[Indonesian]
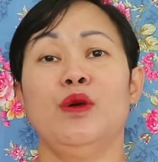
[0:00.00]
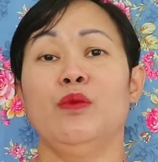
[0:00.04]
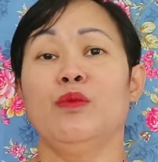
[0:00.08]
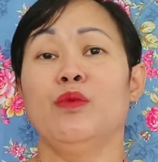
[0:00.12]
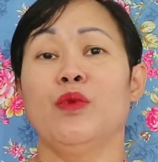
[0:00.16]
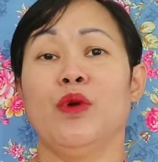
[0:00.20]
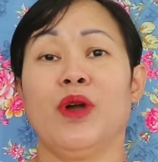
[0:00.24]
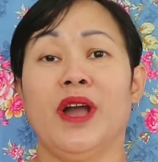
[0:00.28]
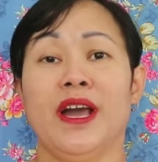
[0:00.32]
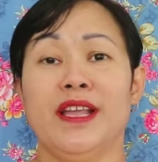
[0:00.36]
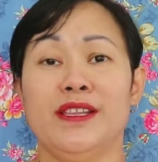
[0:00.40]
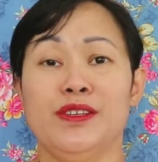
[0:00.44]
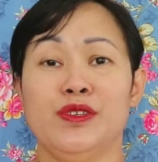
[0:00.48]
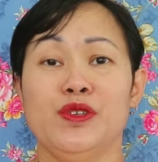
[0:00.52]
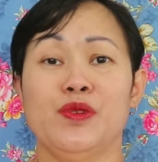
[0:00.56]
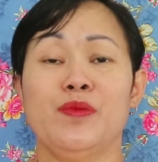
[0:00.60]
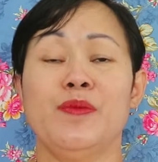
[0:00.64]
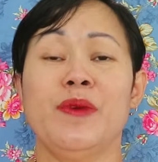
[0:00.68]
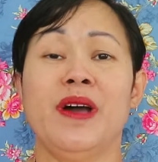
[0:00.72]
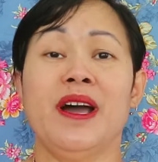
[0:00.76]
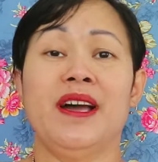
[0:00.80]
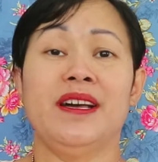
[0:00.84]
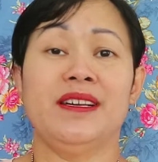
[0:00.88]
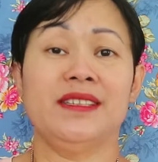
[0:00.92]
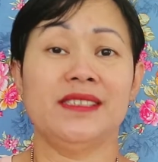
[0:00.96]
bukan
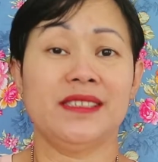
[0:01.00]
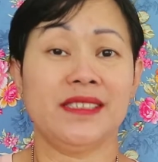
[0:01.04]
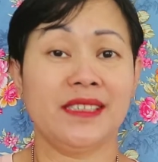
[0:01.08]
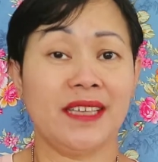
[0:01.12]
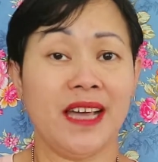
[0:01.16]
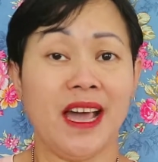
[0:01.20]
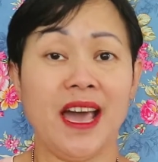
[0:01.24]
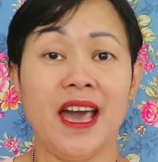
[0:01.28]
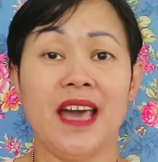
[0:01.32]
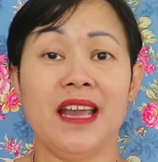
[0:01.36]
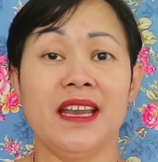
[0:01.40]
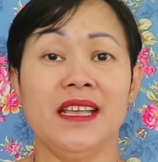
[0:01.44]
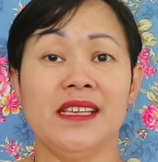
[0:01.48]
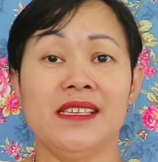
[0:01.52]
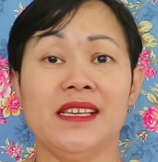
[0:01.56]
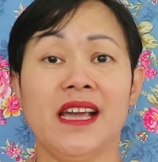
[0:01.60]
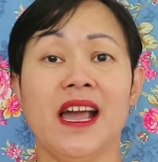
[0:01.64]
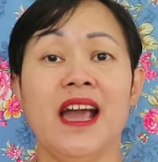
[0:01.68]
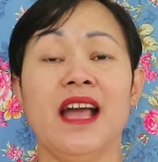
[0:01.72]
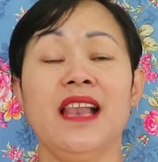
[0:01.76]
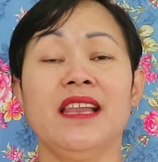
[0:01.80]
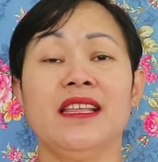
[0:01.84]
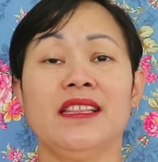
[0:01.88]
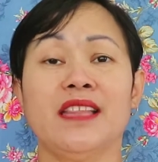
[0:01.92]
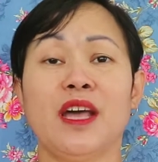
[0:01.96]
cuma sehari
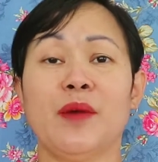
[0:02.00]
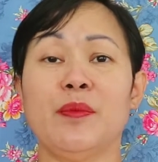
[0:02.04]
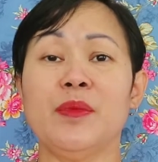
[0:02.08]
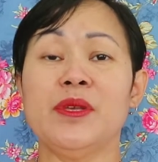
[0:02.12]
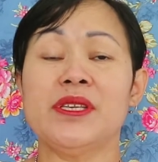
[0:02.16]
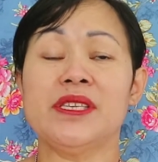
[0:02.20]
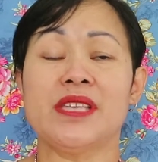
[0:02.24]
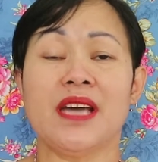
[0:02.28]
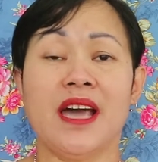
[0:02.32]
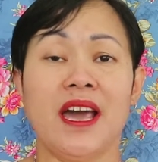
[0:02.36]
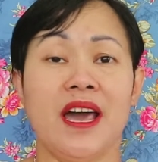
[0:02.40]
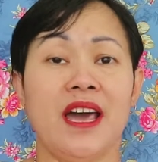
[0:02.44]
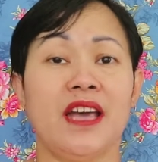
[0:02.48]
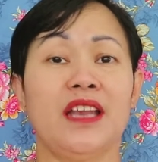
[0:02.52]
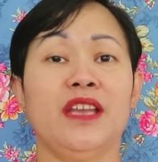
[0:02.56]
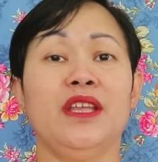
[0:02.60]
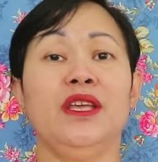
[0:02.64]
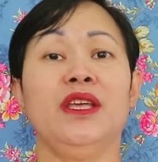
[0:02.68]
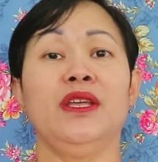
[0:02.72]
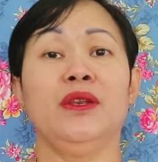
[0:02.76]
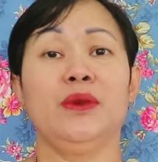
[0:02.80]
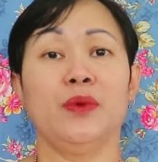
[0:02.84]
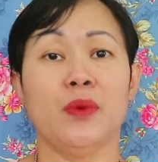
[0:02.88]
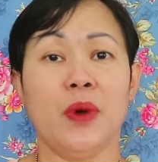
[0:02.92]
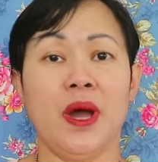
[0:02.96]
sekali tapi sehari
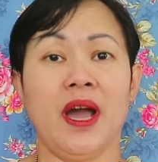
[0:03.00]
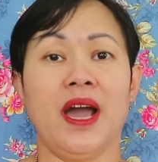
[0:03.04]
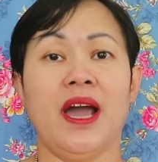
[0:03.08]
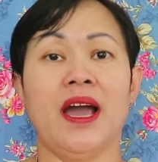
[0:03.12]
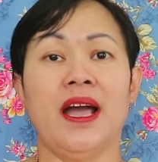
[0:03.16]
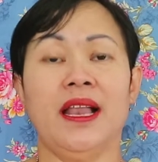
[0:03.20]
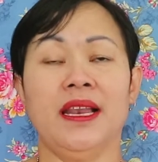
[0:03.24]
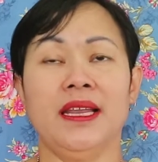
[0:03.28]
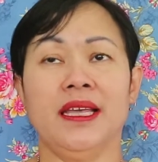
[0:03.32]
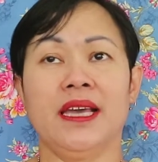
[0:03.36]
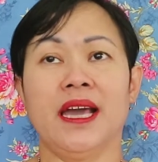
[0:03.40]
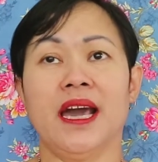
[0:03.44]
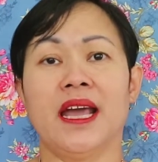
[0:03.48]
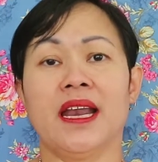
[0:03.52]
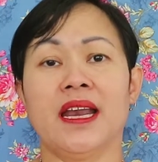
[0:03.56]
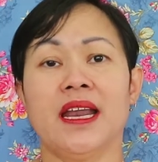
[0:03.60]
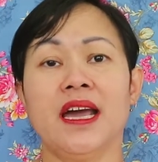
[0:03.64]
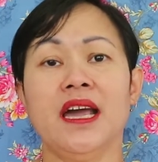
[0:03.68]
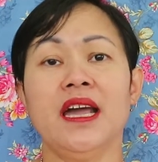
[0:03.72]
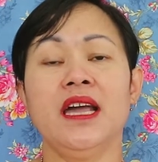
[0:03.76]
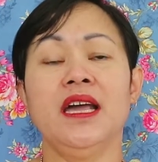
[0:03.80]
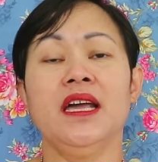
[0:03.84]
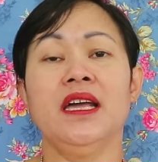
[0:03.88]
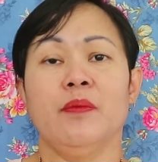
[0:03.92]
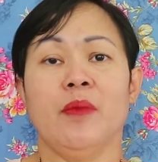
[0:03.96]
dua kali
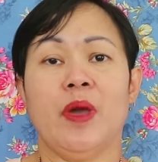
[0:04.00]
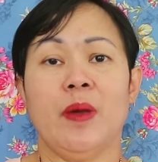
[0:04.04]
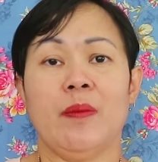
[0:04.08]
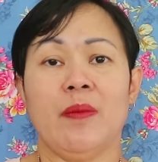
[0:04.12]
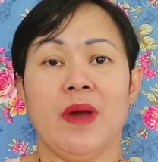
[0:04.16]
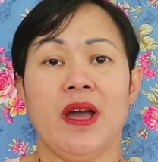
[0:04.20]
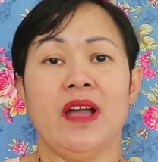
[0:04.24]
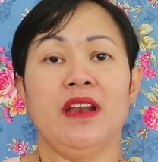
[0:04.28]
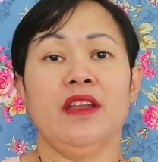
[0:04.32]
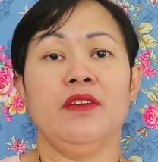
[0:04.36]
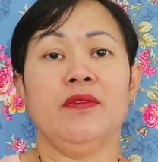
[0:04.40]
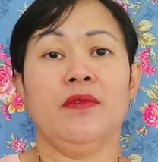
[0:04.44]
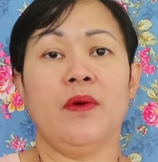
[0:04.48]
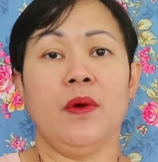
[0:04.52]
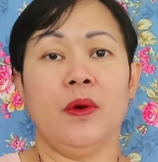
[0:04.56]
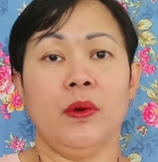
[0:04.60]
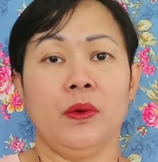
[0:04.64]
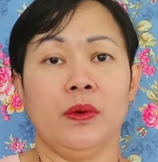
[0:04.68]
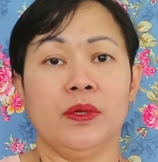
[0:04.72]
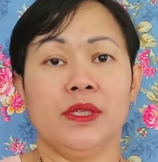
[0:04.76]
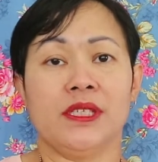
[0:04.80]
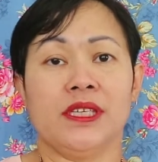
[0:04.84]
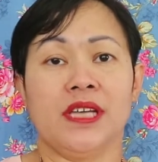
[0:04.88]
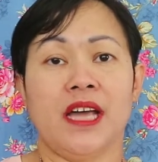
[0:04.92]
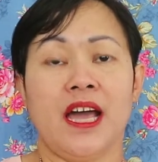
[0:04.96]
karena memang
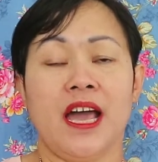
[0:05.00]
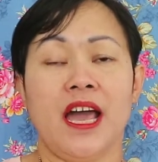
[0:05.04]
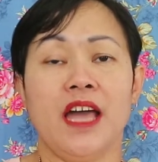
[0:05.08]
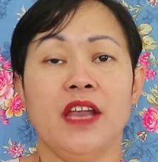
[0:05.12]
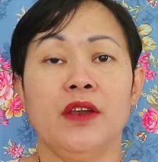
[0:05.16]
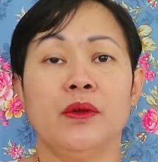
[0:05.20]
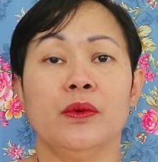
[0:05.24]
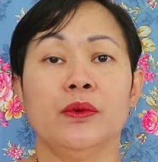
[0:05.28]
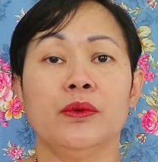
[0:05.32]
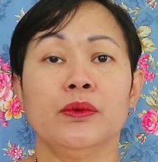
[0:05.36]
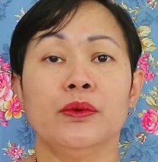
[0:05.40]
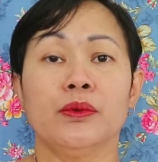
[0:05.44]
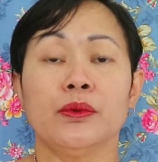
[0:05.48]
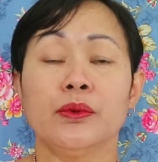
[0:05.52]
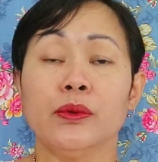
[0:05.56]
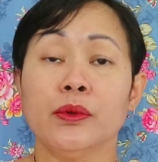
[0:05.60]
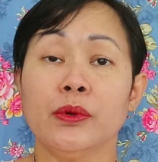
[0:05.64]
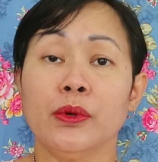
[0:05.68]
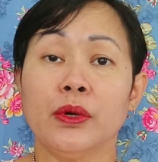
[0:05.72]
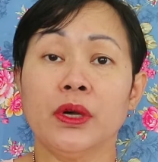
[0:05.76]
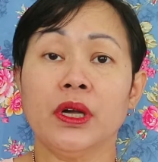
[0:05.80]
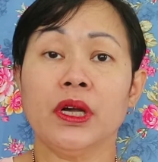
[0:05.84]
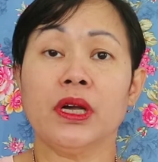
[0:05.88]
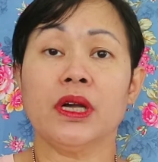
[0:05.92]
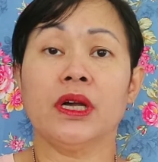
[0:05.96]
difokuskan untuk